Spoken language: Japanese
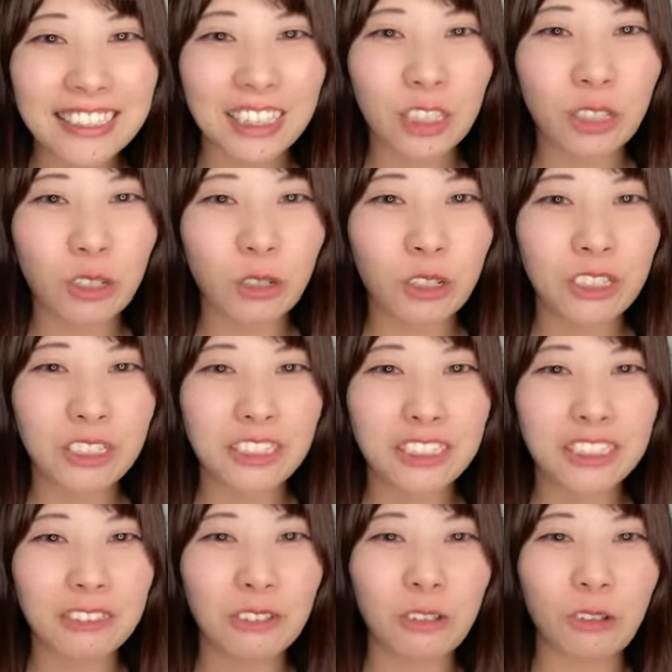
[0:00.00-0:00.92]
ち教
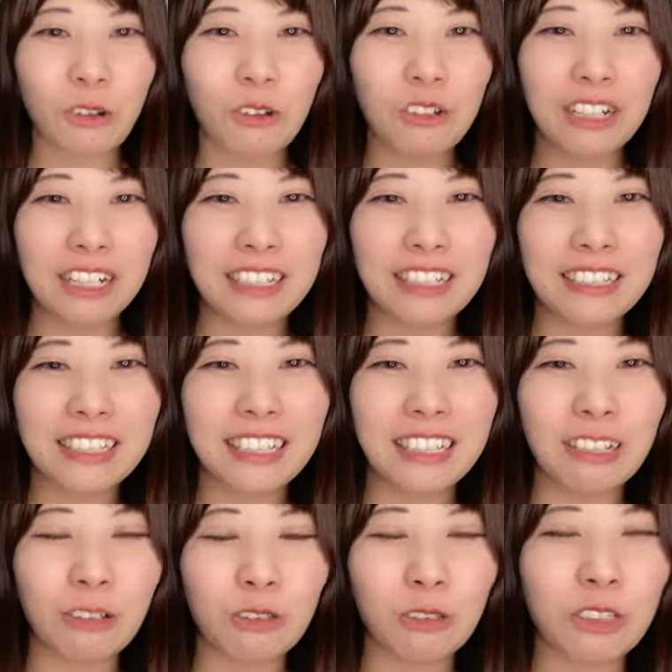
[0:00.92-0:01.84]
室を混乱
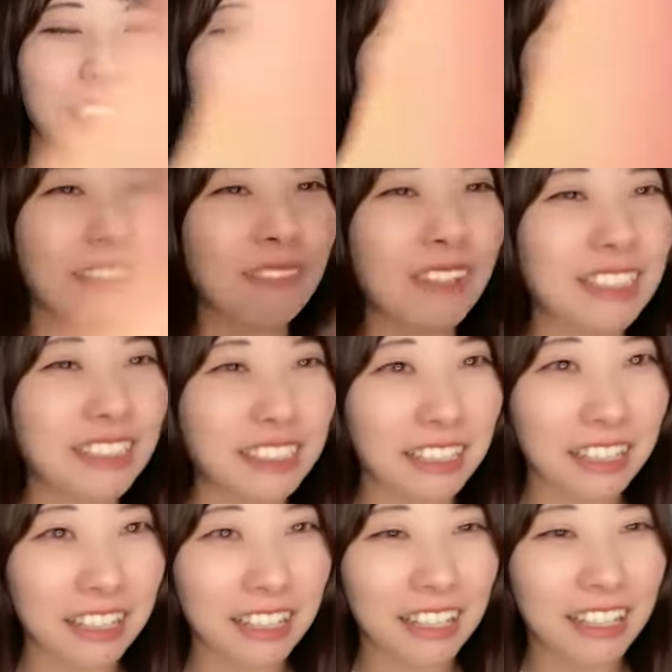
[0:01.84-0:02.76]
に陥れまし
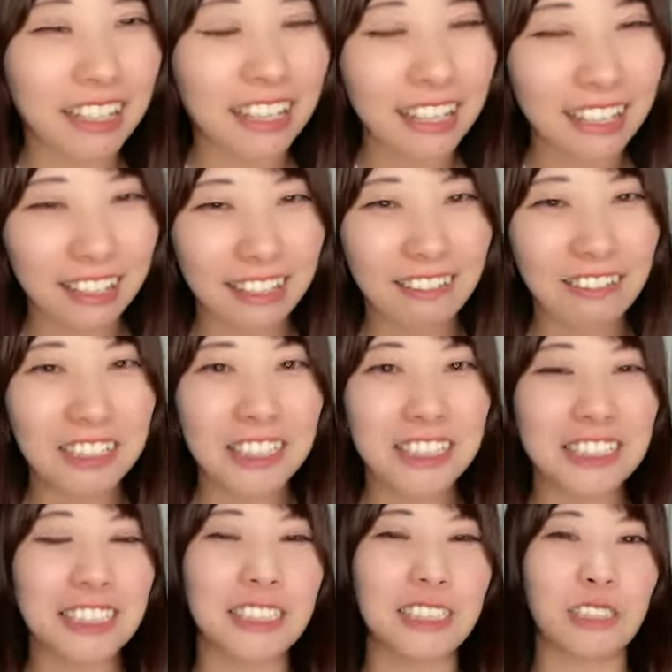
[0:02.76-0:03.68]
たねはい
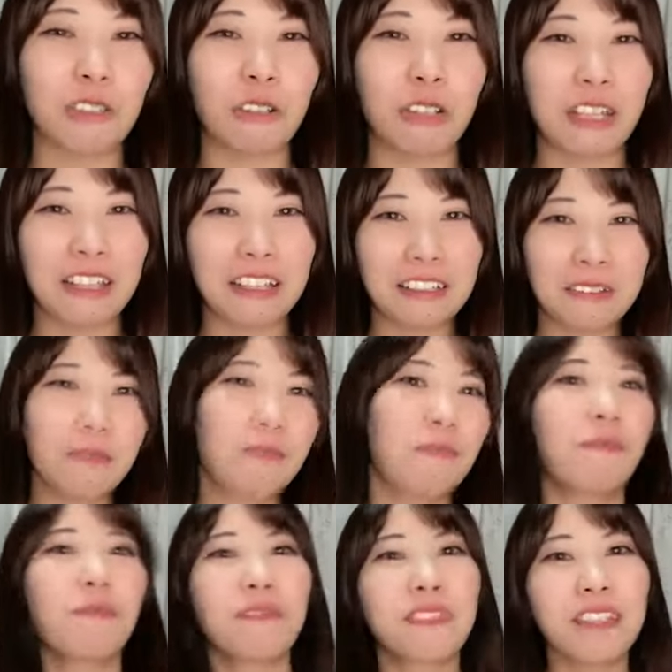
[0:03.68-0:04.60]
私ですそれ
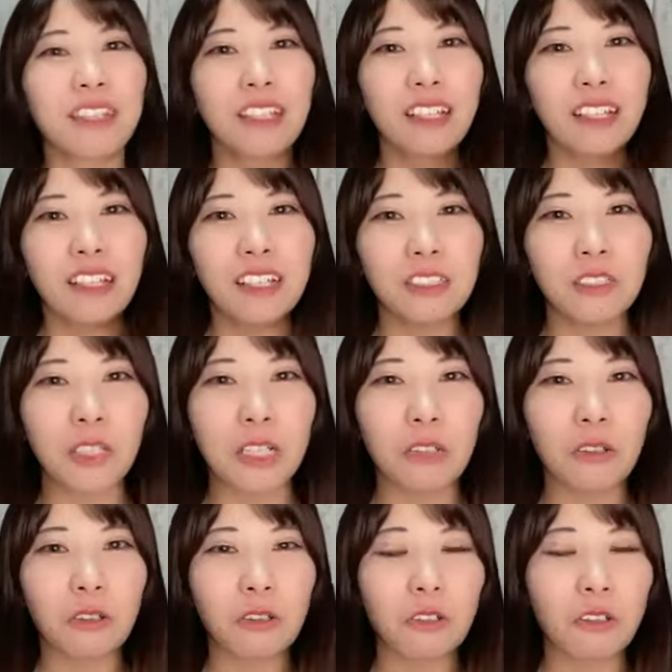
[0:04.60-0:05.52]
そう
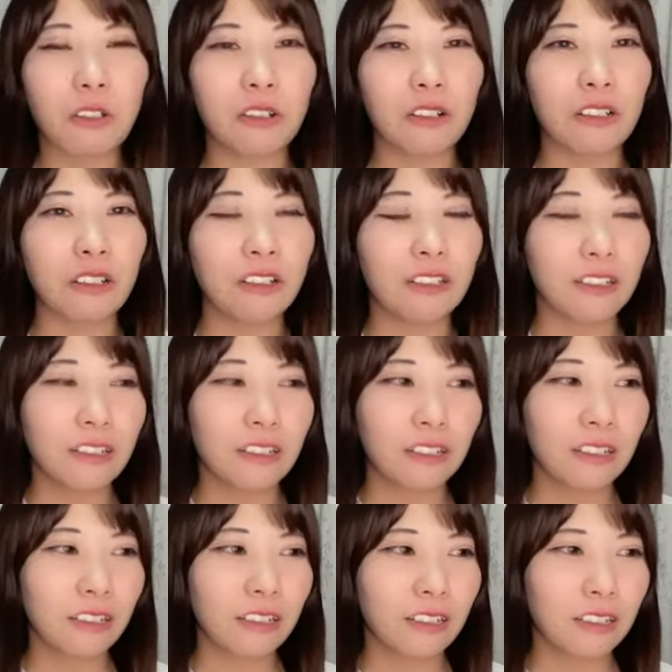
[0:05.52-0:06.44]
あのー
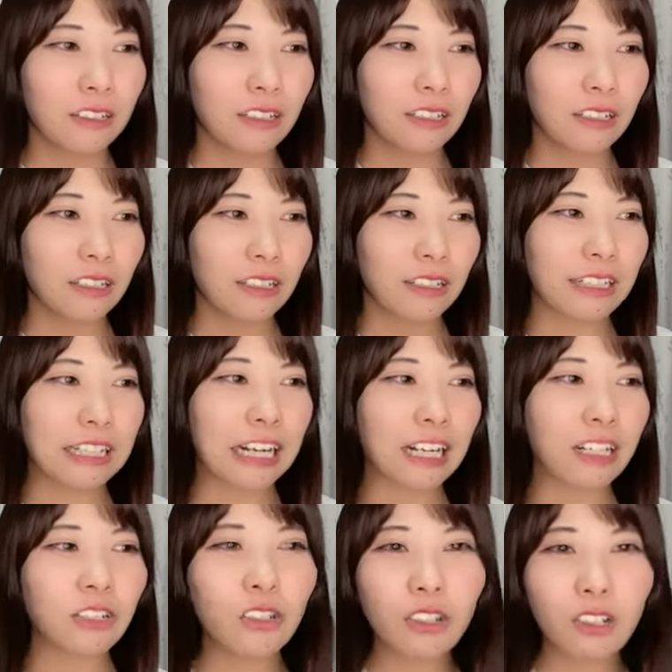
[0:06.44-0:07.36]

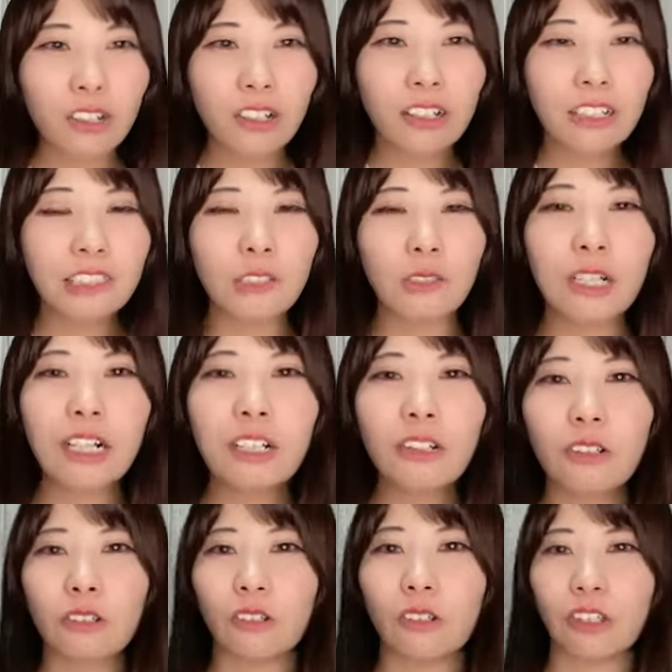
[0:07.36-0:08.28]
学校小
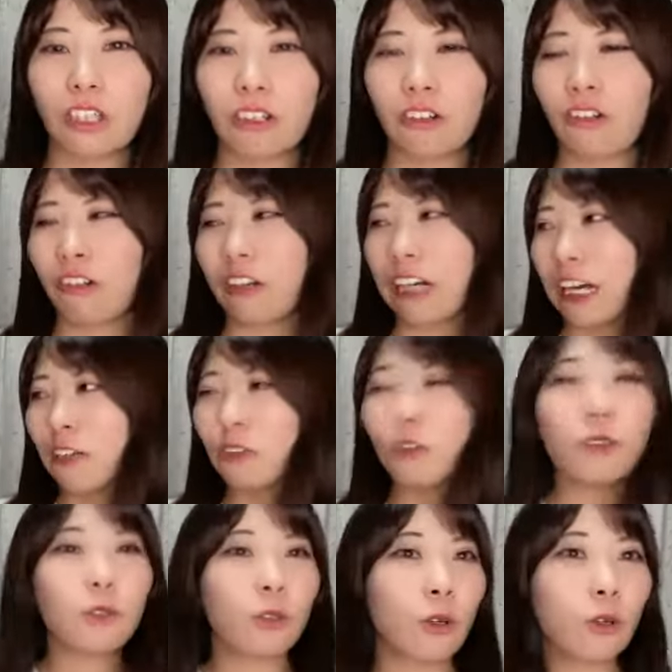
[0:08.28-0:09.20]
学校の時こう学
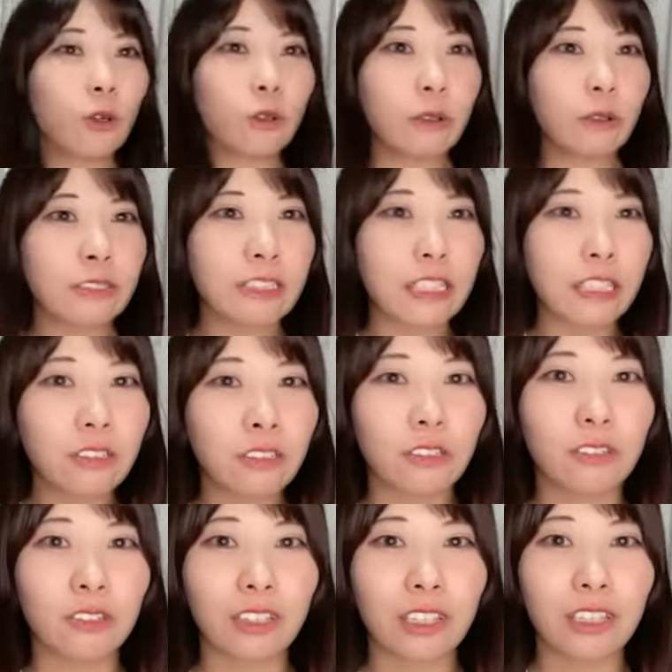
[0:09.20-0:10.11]
校登校してく
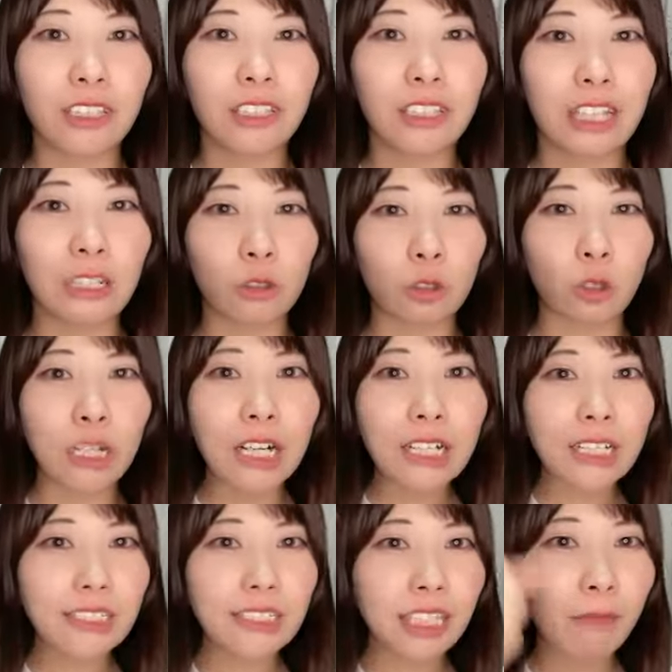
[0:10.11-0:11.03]
る時にあの
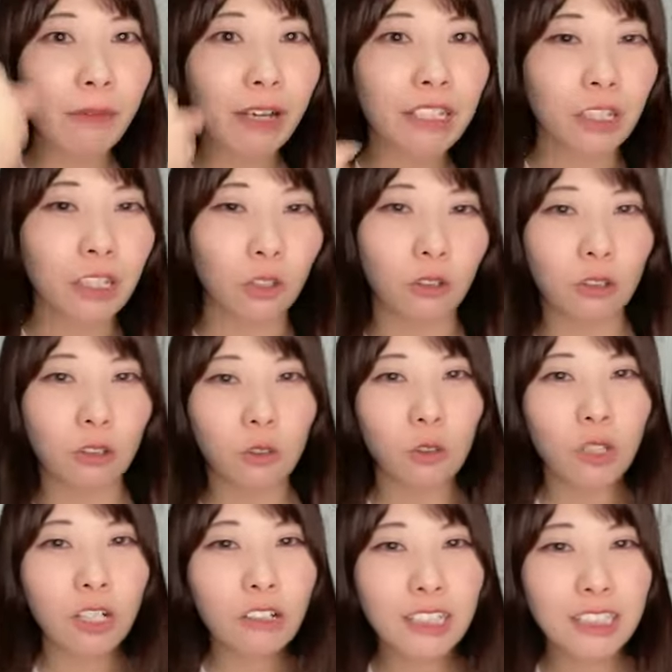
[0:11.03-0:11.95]
トカゲ捕まえたのよ
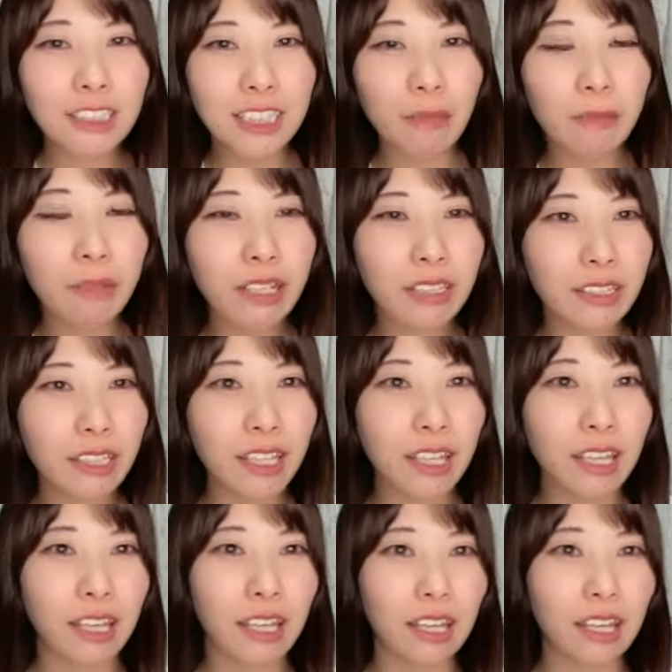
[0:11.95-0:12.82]
トカゲ捕まえて